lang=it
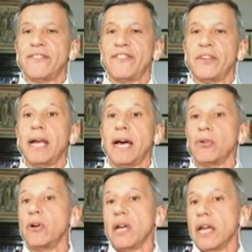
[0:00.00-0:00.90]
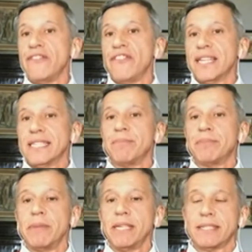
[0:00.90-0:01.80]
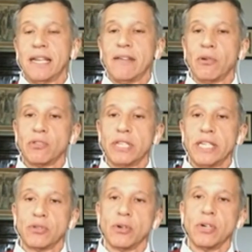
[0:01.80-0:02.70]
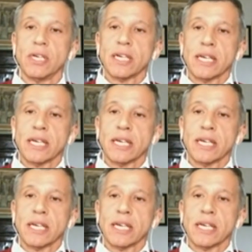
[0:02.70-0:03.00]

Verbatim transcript: febbraio. E infatti in premessa le avevo detto